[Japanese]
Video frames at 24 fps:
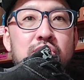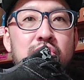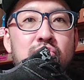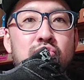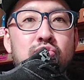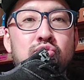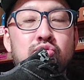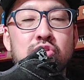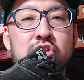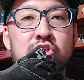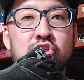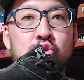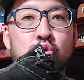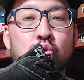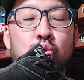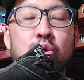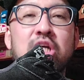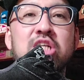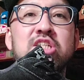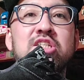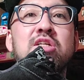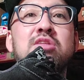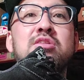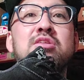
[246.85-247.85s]
ていう風に紹
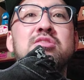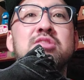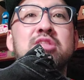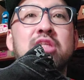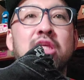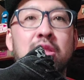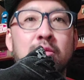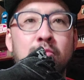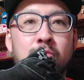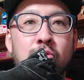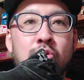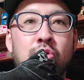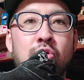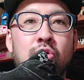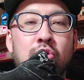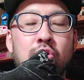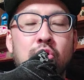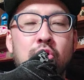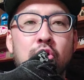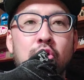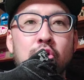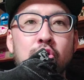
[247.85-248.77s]
介したんですけども、